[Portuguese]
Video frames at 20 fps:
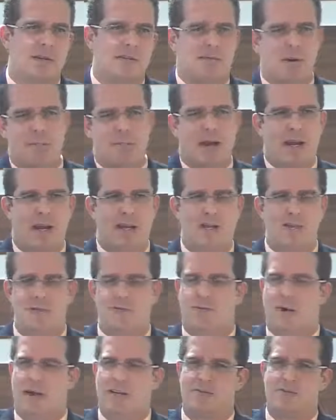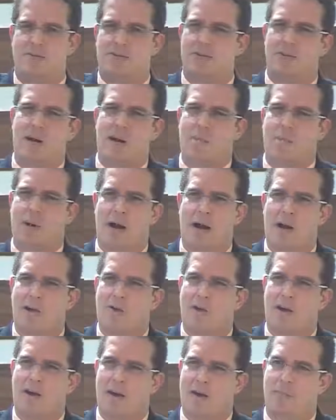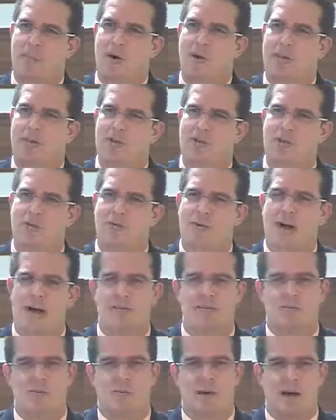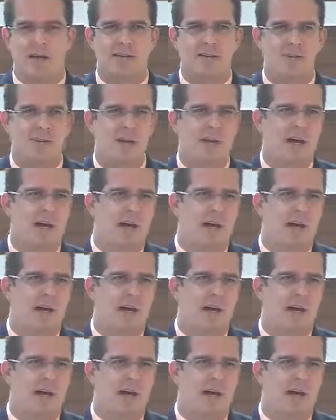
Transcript: As permanentes façam o seu trabalho, é importante que façam, mas